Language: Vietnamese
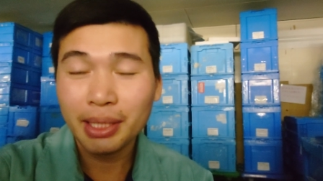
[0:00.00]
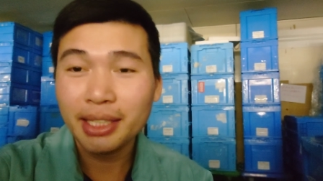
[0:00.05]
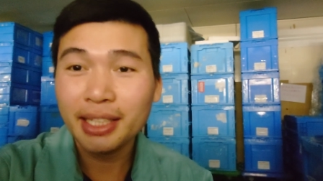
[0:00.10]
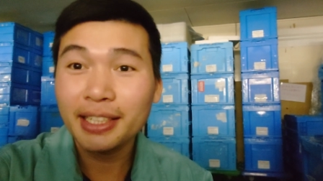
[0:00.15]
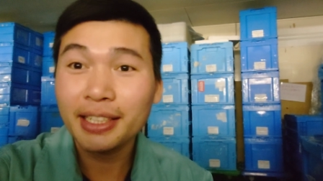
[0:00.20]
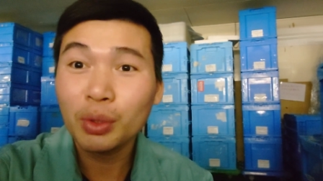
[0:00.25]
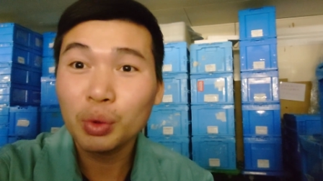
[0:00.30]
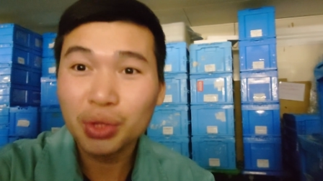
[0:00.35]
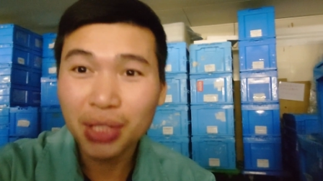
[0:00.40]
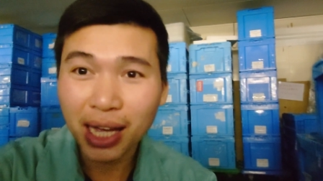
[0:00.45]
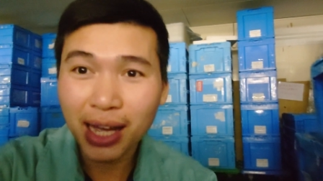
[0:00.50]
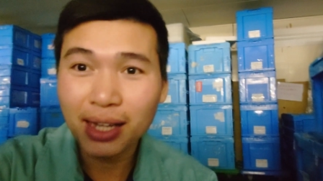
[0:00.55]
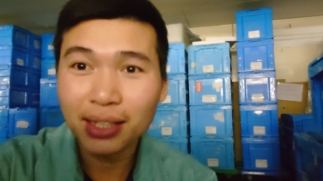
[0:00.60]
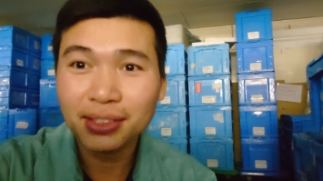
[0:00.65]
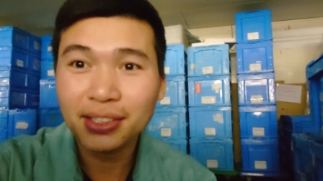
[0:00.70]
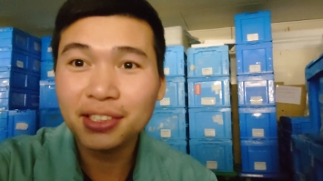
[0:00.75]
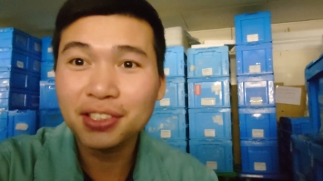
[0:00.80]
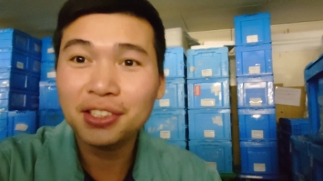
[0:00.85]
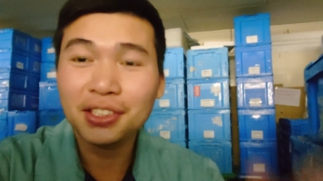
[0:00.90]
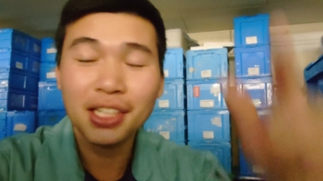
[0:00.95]
mình nhìn đâu
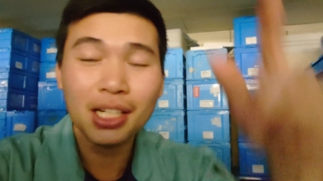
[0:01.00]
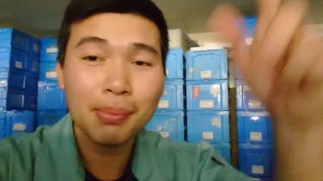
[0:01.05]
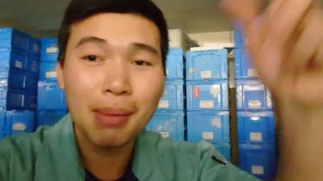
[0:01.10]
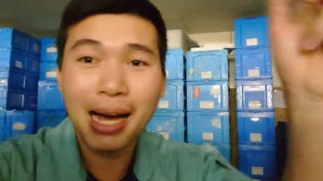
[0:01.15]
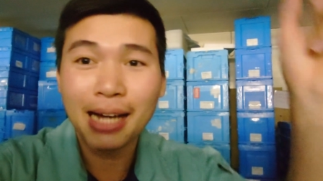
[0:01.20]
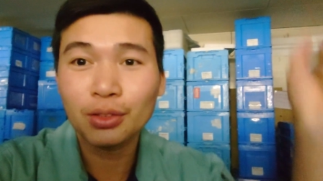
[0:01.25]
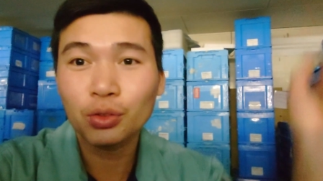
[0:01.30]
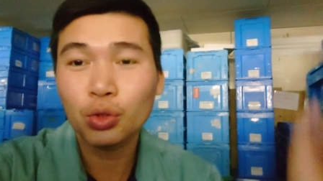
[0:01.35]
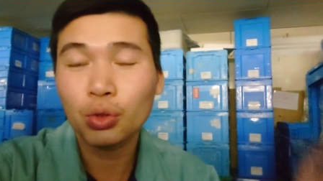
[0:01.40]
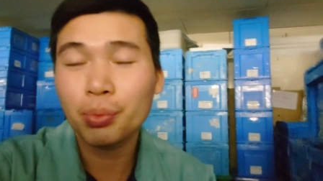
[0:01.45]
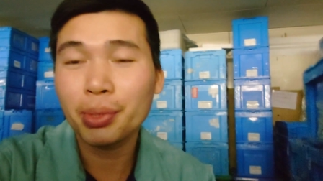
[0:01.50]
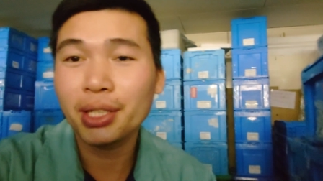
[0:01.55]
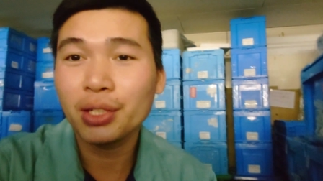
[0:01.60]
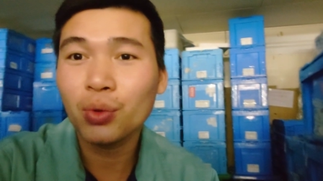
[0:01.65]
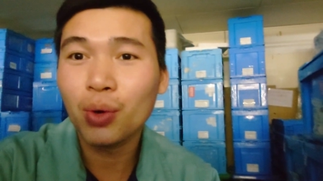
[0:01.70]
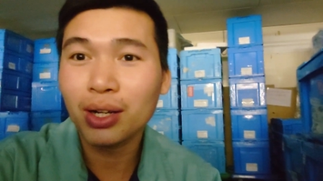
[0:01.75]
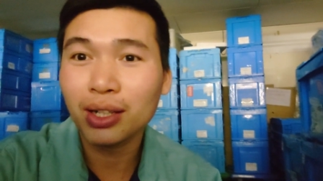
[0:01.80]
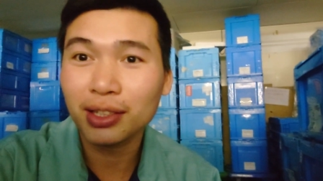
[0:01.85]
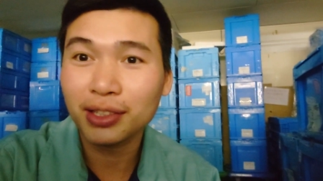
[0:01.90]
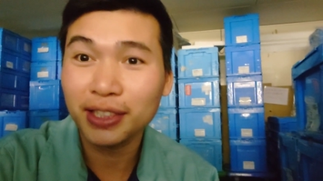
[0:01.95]
xa nhìn những người bạn của
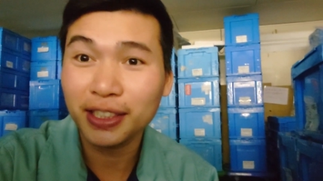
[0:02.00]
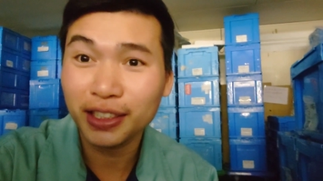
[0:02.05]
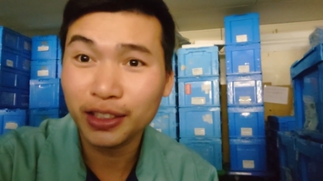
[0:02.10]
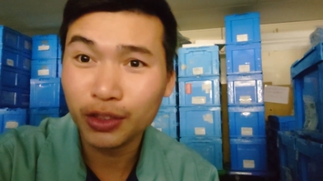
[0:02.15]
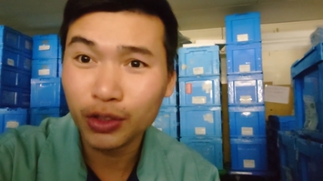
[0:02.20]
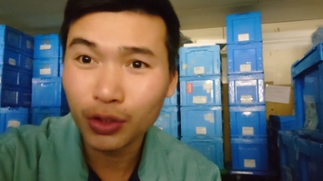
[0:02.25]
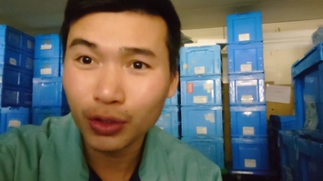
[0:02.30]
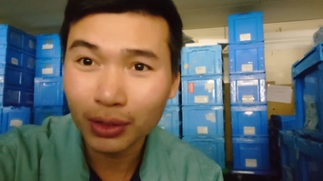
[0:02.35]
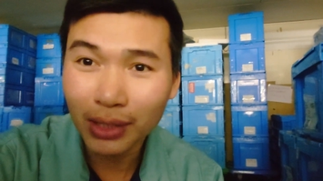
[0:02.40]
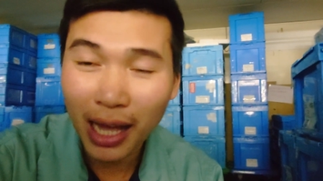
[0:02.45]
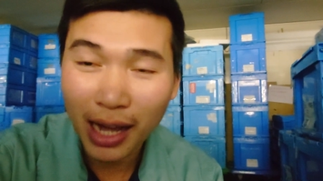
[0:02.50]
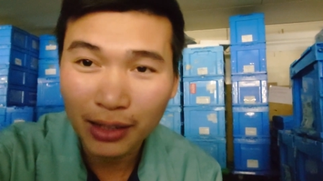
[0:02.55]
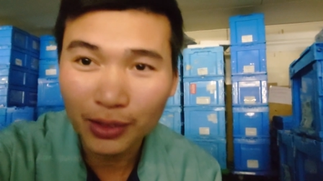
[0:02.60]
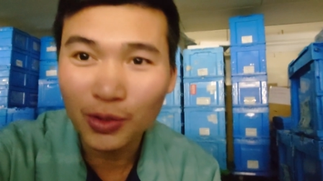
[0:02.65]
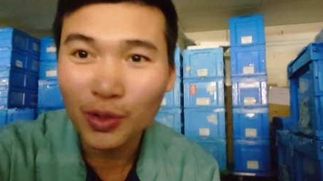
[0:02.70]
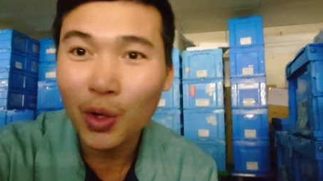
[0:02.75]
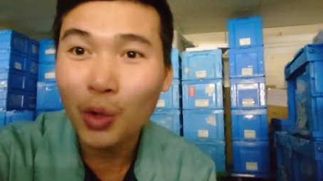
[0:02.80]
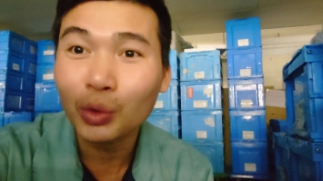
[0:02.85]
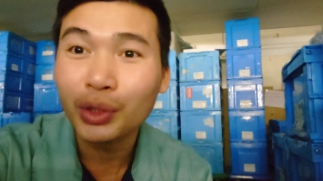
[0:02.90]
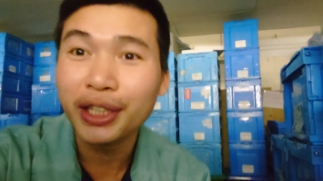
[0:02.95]
mình hoặc là nhìn
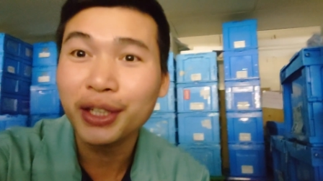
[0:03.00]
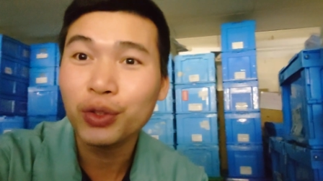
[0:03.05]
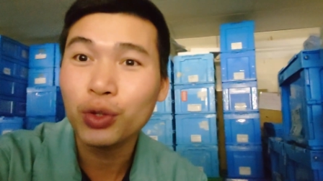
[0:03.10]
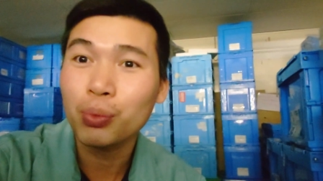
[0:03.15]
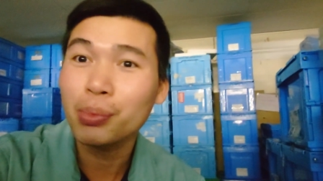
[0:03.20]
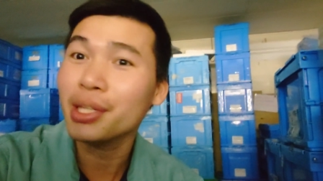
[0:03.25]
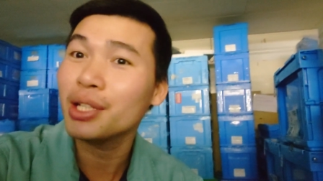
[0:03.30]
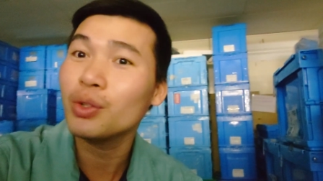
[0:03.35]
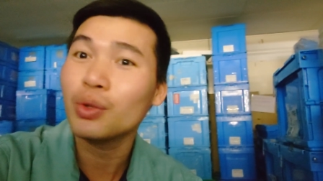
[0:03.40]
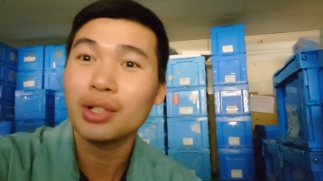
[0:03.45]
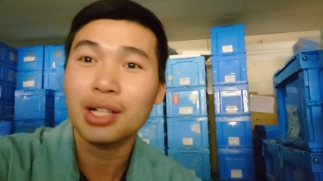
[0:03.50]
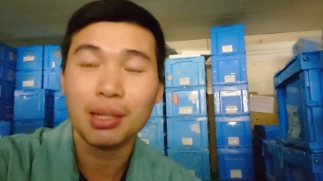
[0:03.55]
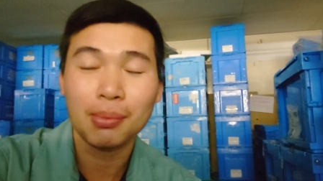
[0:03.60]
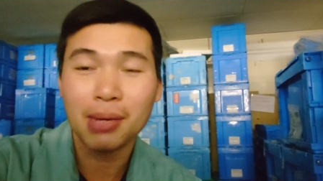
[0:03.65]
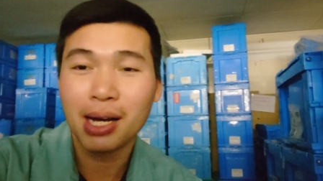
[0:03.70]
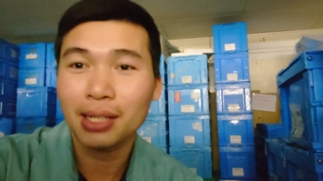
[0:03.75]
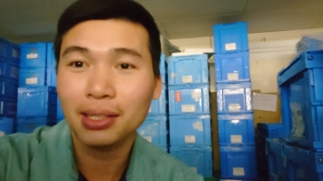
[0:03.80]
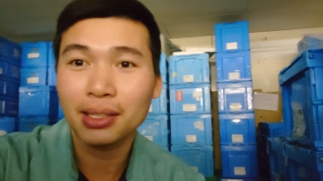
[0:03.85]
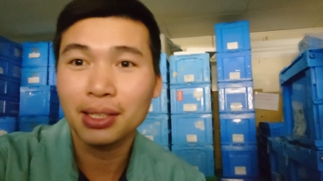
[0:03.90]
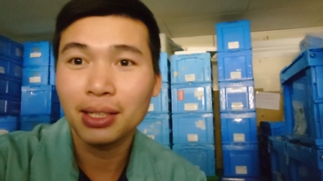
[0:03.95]
thẳng trong công ty của mình luôn
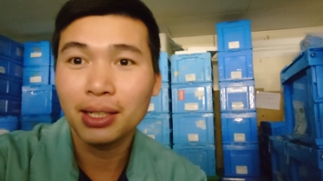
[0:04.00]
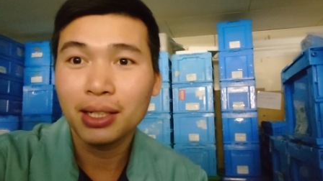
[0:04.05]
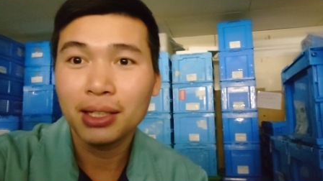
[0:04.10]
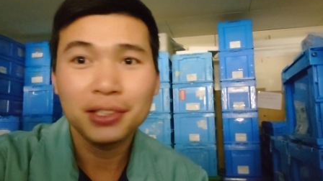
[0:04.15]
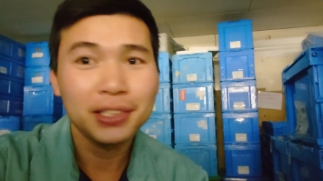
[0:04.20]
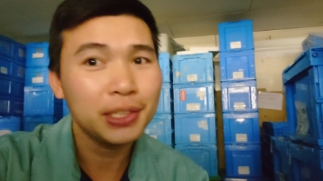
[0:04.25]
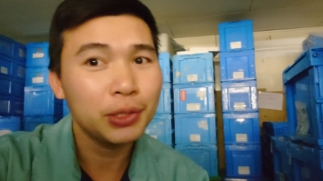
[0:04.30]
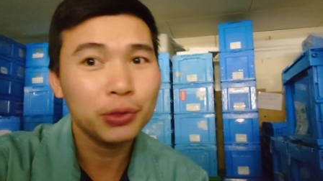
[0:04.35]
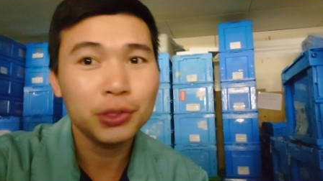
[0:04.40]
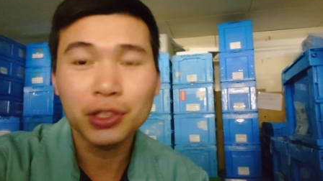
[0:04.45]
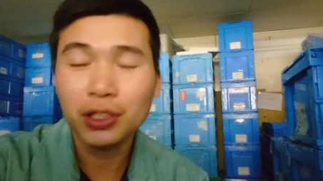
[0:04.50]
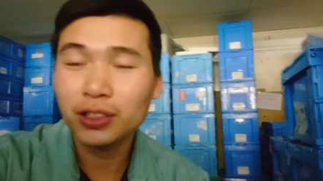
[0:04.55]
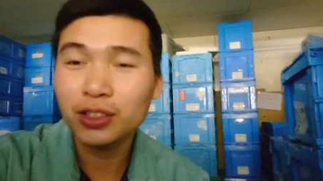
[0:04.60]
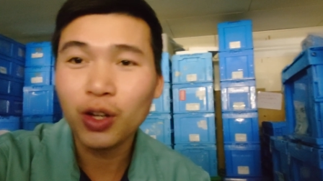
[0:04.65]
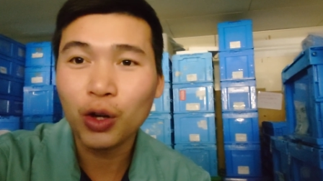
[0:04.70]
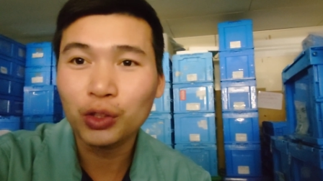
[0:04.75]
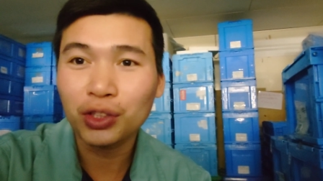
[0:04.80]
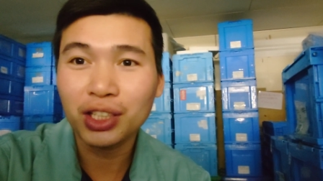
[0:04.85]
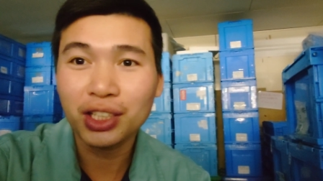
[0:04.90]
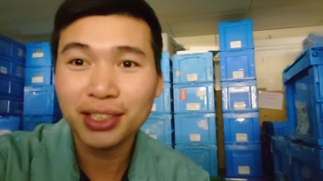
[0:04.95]
các bạn nhiều đứa
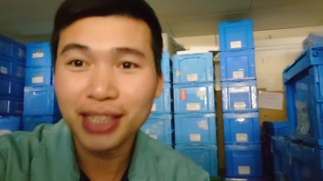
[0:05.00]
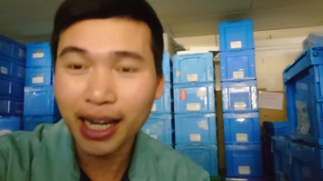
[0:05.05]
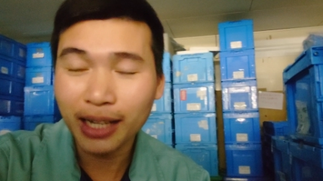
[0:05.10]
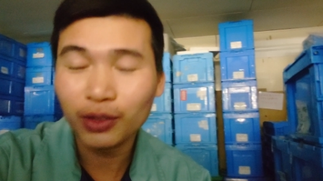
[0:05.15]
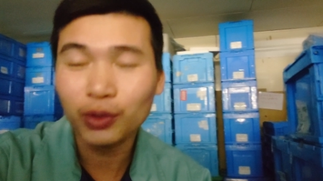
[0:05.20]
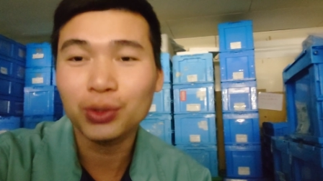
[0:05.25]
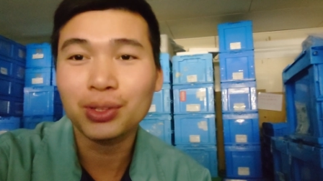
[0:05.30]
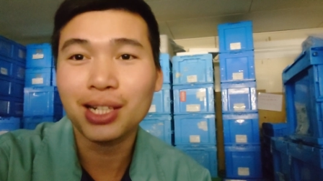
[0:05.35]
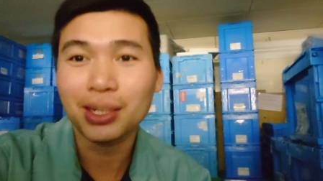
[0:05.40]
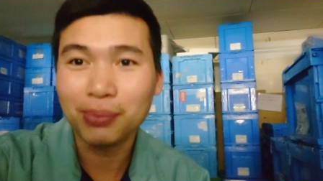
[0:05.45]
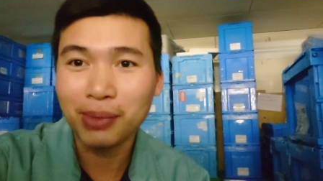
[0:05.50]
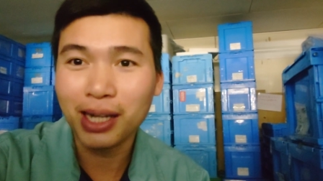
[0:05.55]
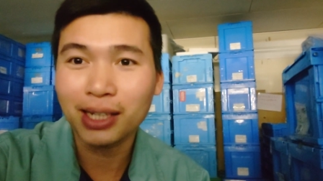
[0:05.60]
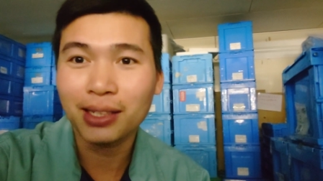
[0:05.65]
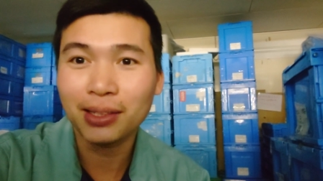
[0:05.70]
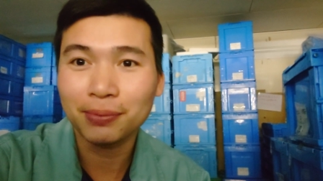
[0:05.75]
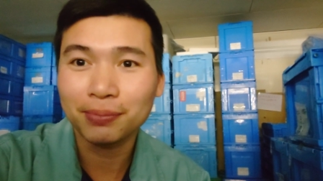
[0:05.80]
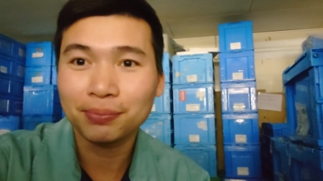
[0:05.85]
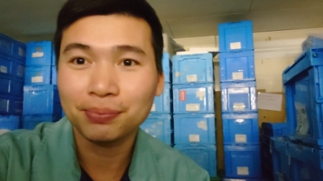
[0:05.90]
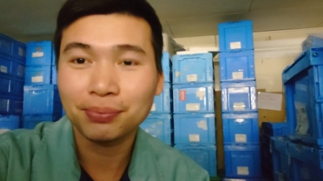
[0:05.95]
cũng có thời gian luôn các
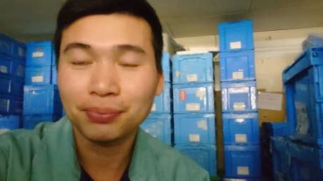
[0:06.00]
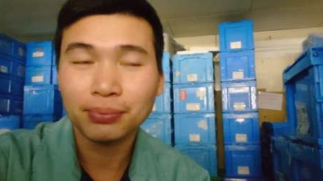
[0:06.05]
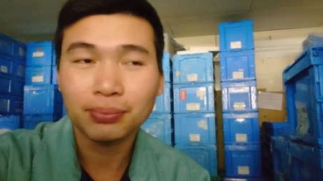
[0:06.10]
bạn ạ